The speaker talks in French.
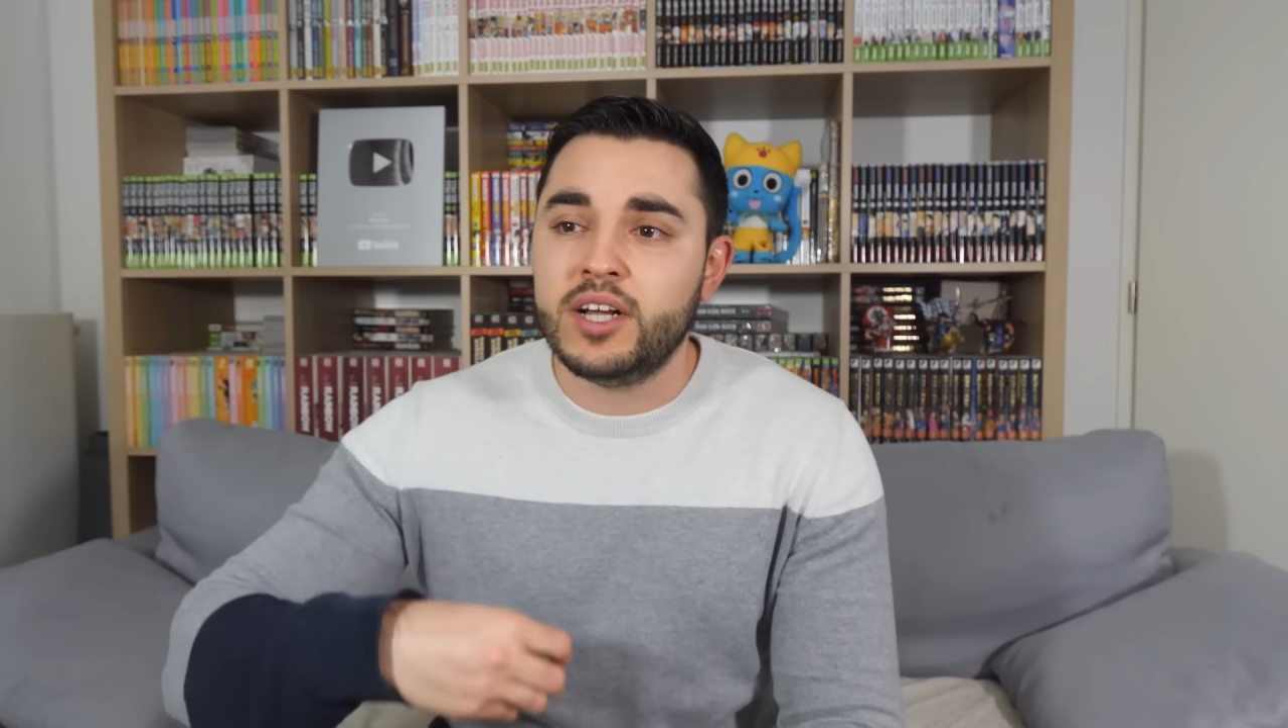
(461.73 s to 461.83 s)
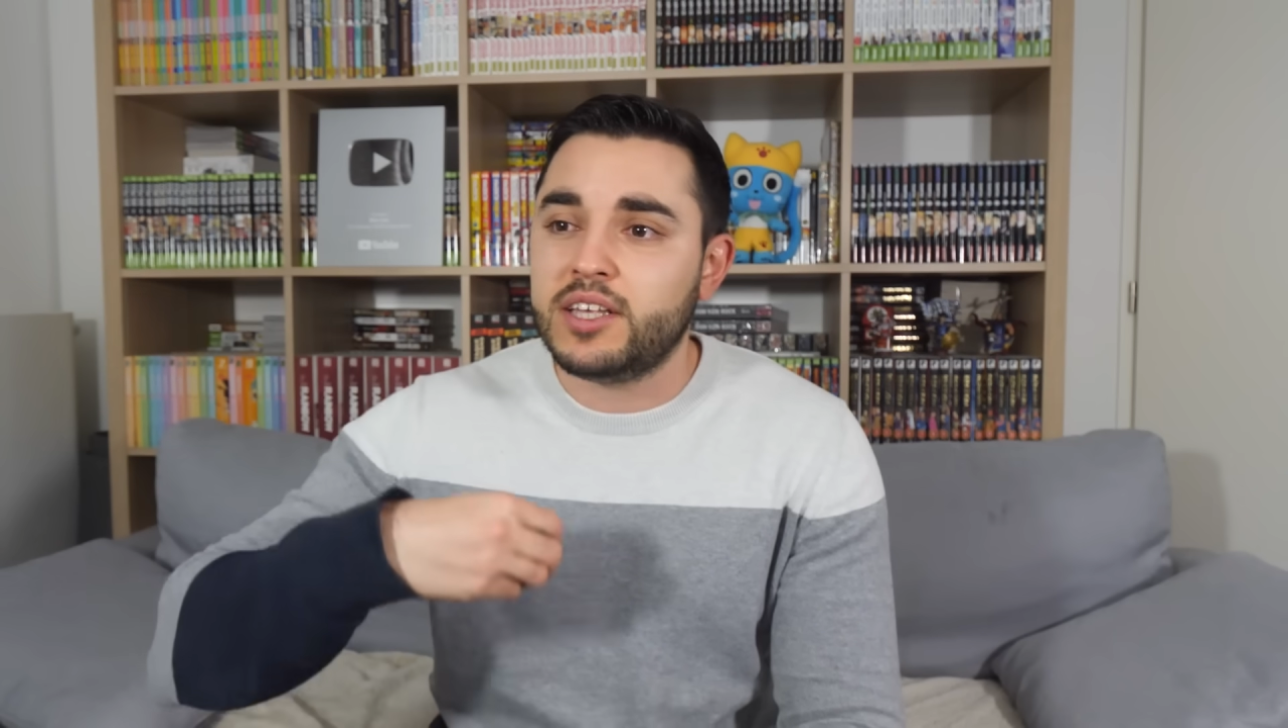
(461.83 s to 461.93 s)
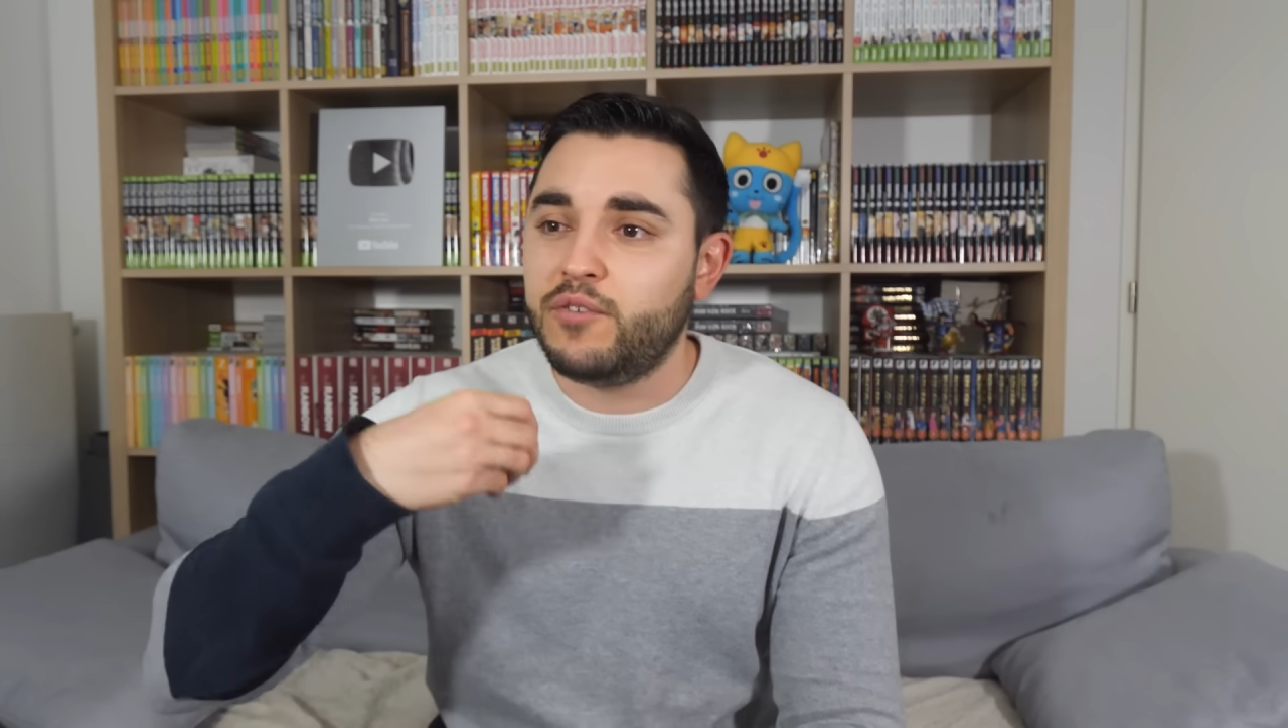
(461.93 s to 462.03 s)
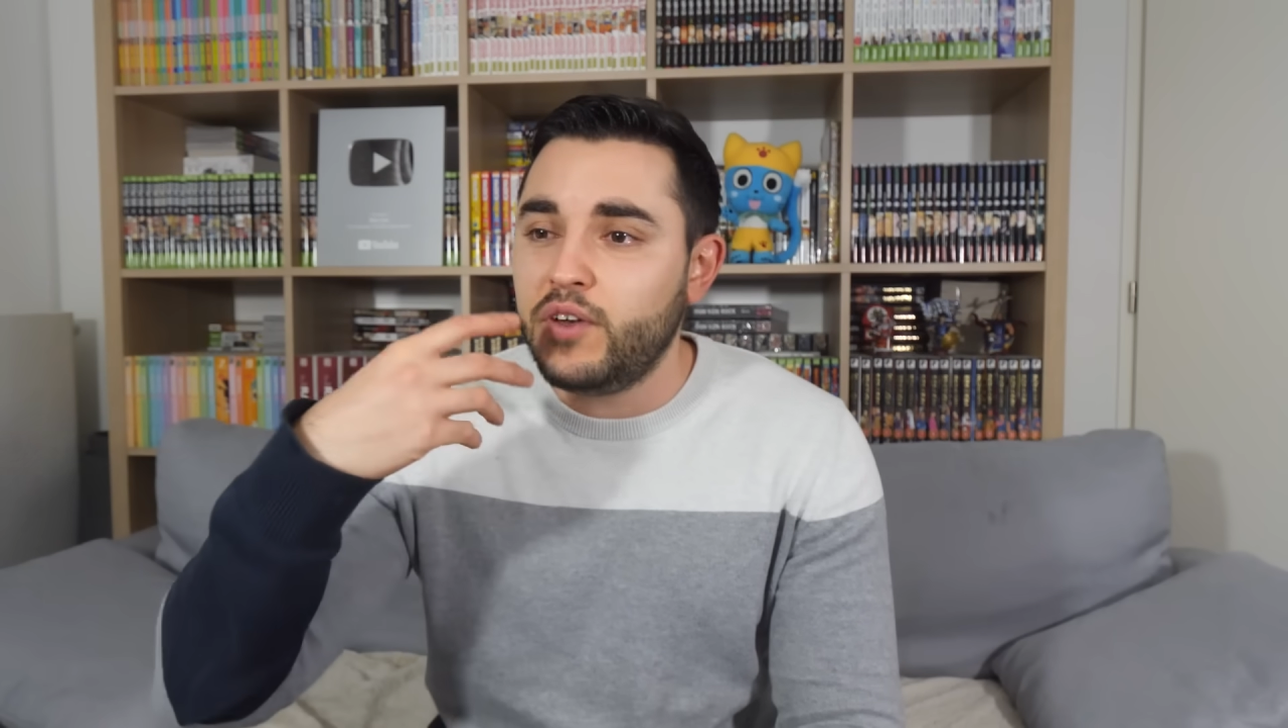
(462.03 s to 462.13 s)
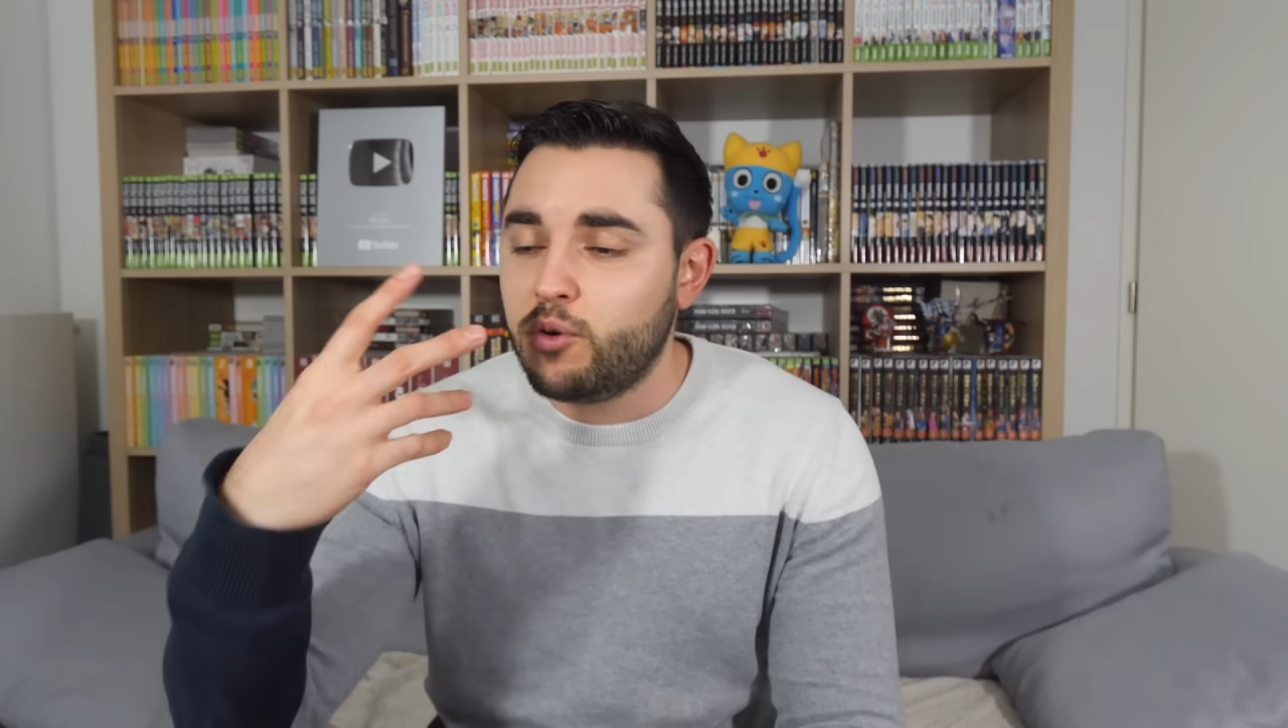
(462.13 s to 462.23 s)

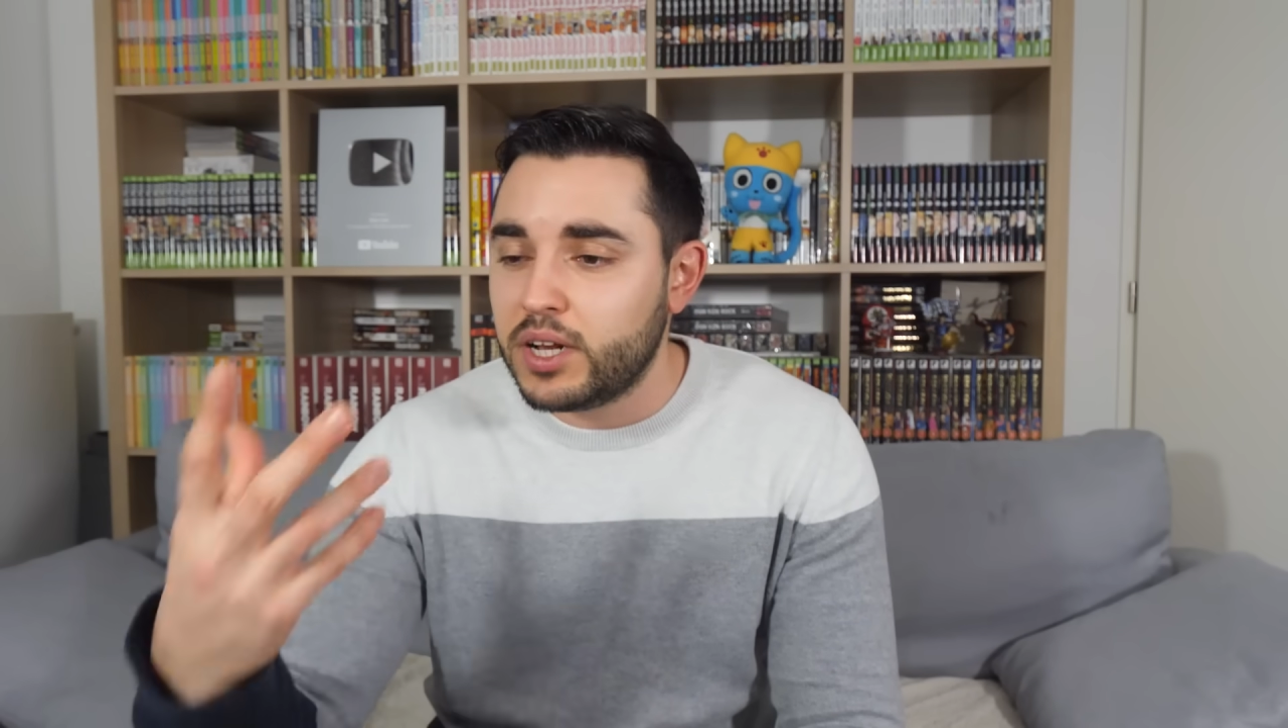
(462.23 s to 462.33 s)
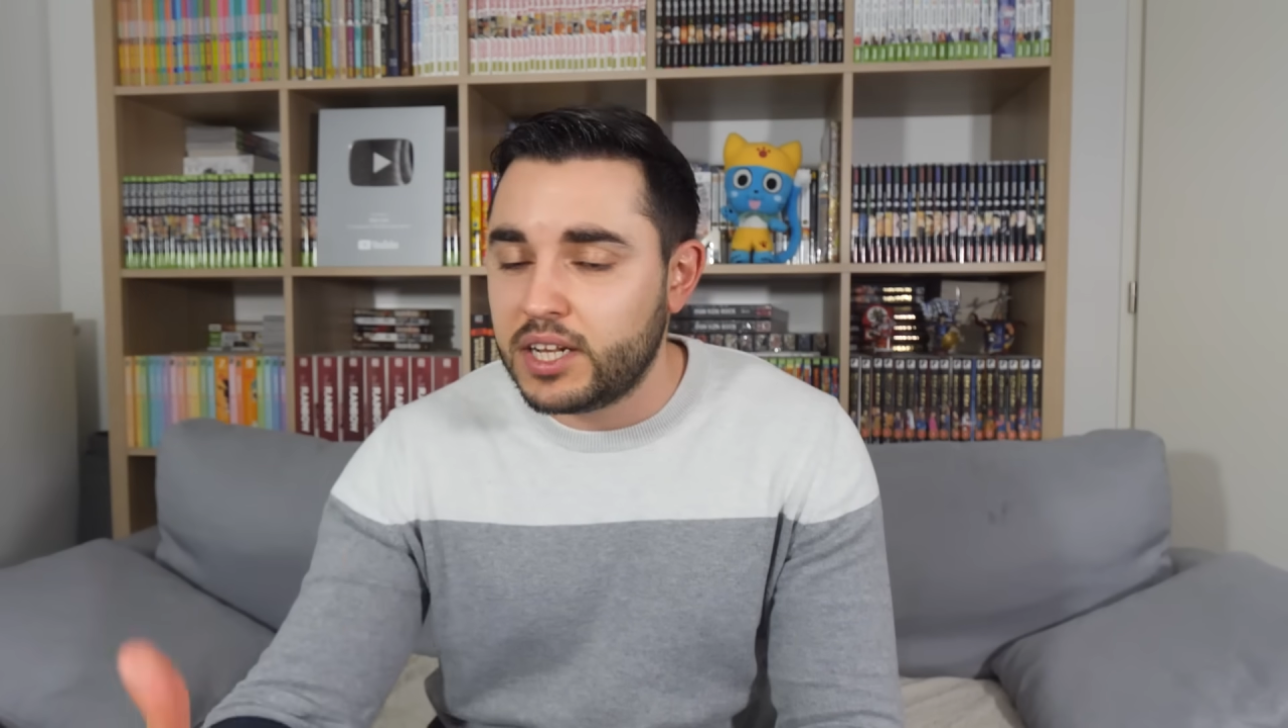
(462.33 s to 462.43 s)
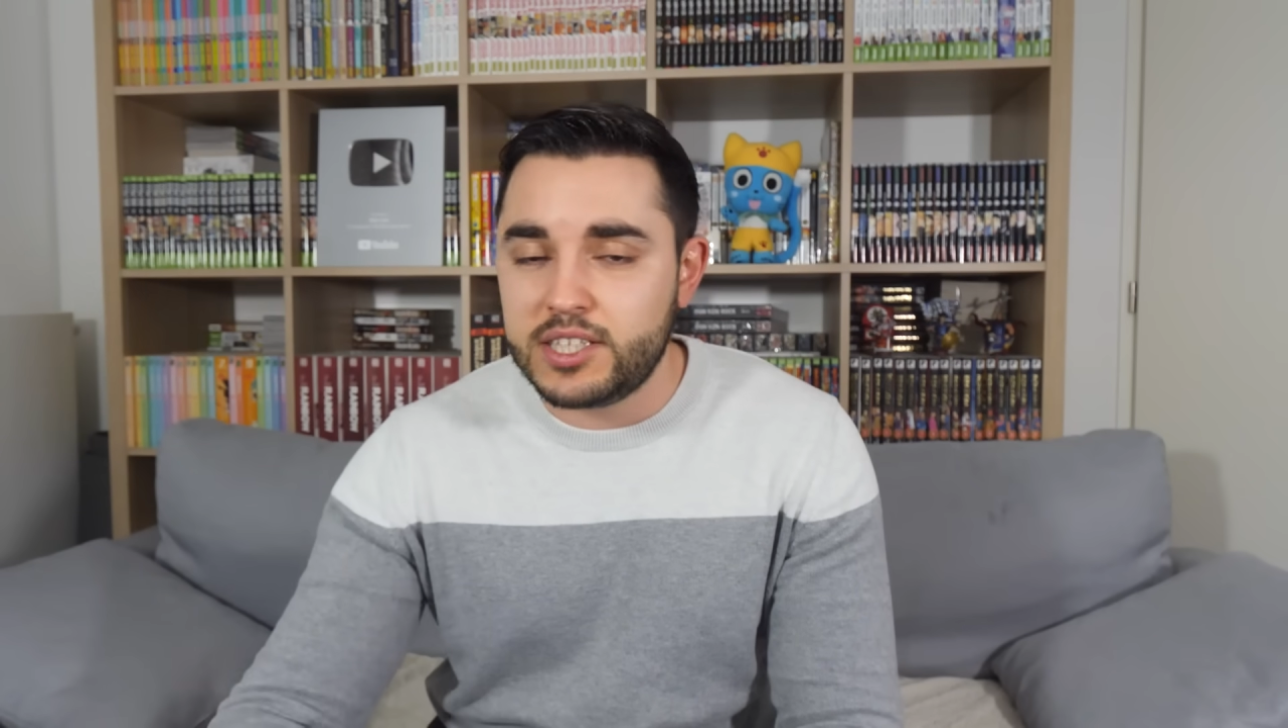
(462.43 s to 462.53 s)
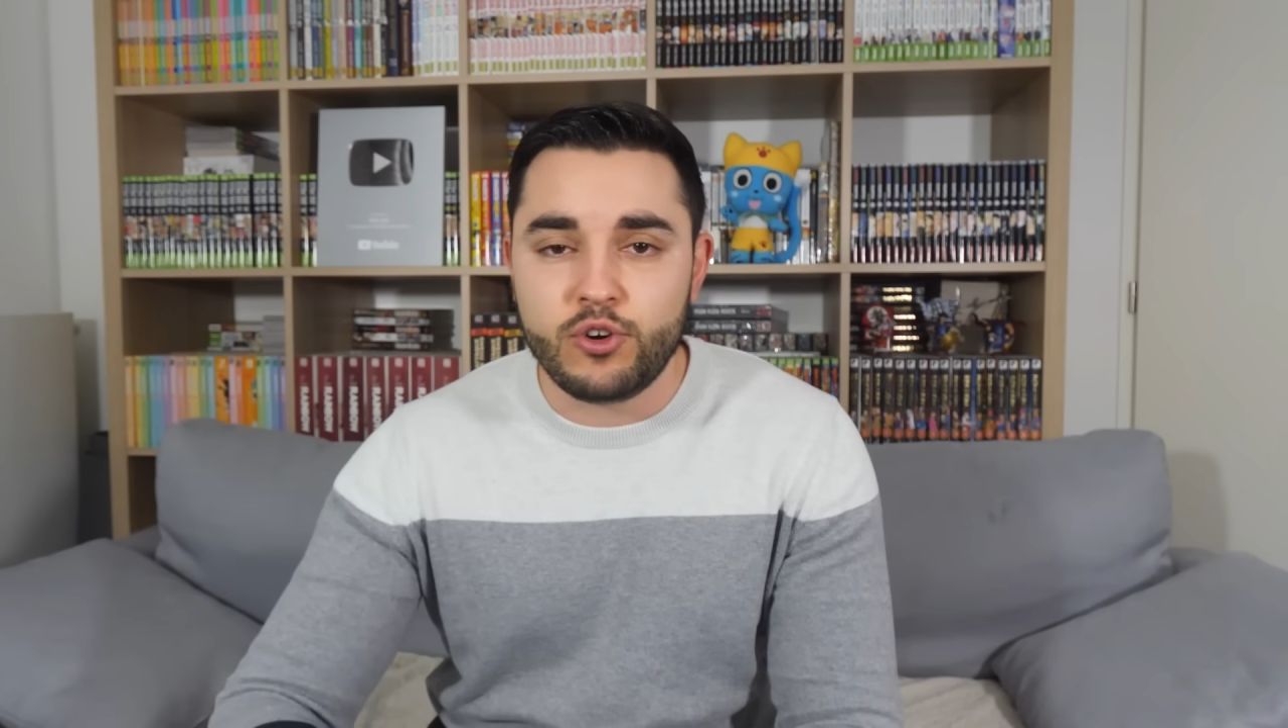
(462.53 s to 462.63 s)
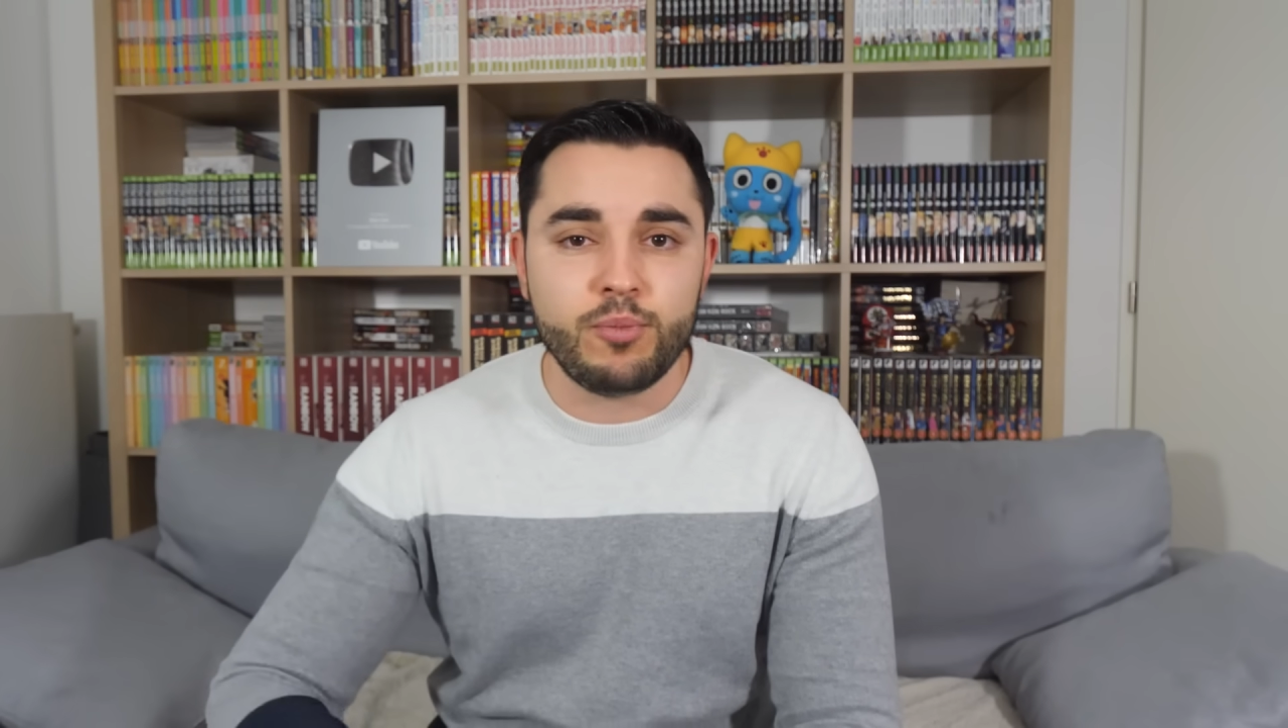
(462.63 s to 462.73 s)
qui fait quoi Atlético